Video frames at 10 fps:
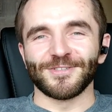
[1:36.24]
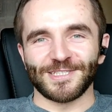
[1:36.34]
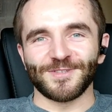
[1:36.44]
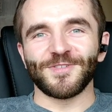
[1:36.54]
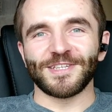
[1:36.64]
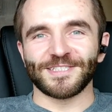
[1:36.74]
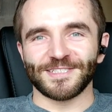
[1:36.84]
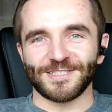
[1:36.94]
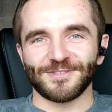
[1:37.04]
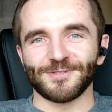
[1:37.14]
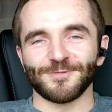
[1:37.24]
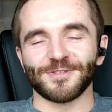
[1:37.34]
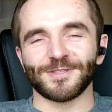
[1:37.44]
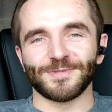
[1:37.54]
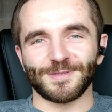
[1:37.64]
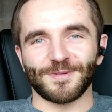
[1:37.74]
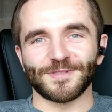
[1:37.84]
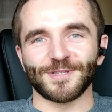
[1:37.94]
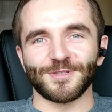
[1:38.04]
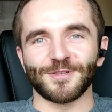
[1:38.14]
chociaż wie, że z tyłu, gdyby
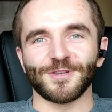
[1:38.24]
sprawdzono